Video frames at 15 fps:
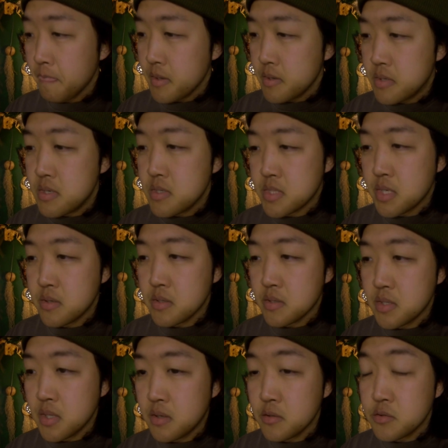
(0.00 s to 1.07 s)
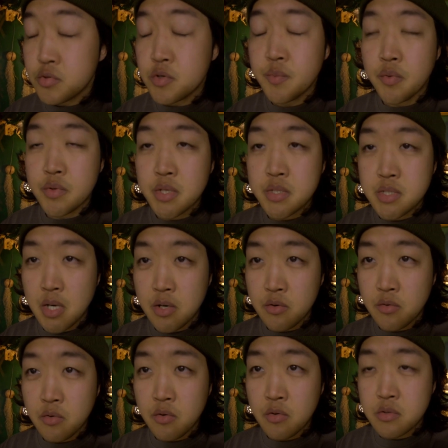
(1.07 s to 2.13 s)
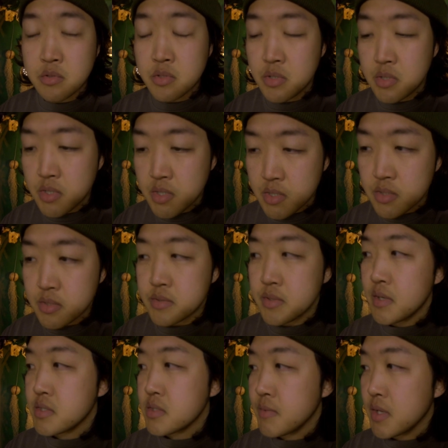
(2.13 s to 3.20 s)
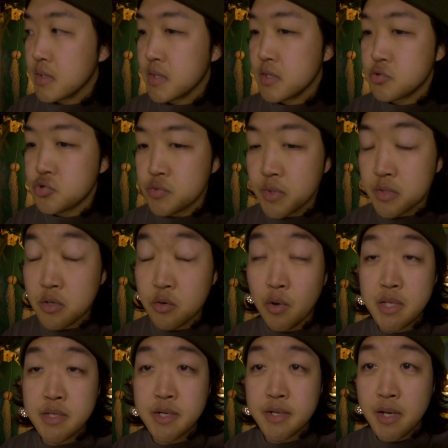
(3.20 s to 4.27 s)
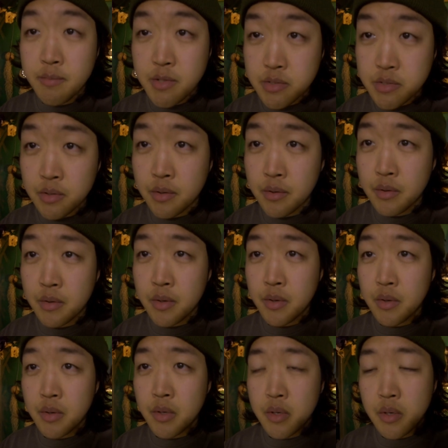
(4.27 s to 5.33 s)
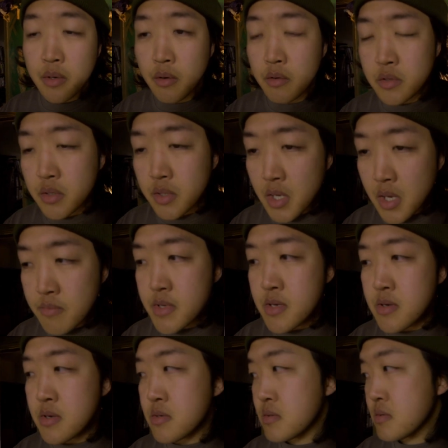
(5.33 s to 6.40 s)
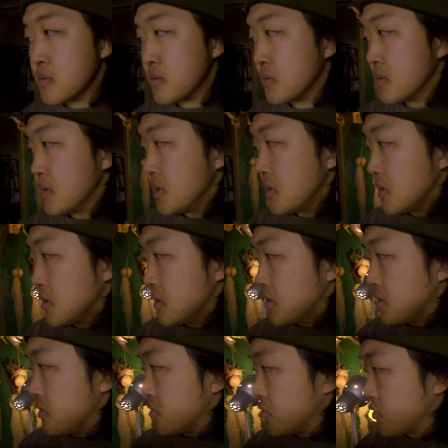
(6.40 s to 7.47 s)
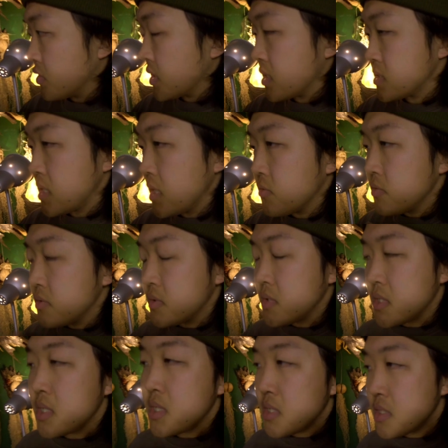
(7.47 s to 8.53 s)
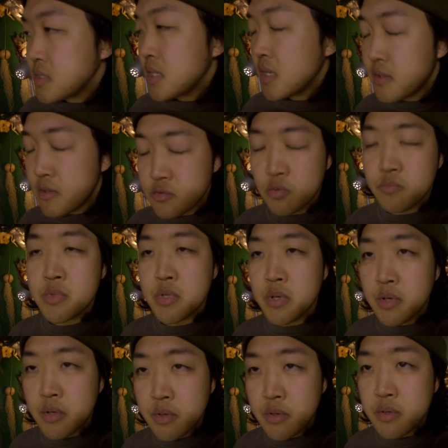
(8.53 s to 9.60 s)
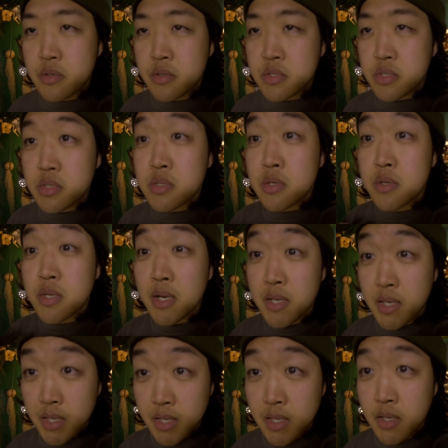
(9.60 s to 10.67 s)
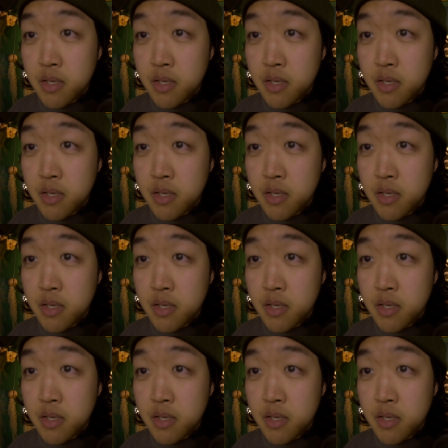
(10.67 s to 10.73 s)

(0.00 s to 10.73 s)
일상을 그냥 허투루 보내지 않고 늘 세심하게 주변을 관찰하면서 어떻게 하면 우리가 살고 있는 일상을 좀 더 신선하게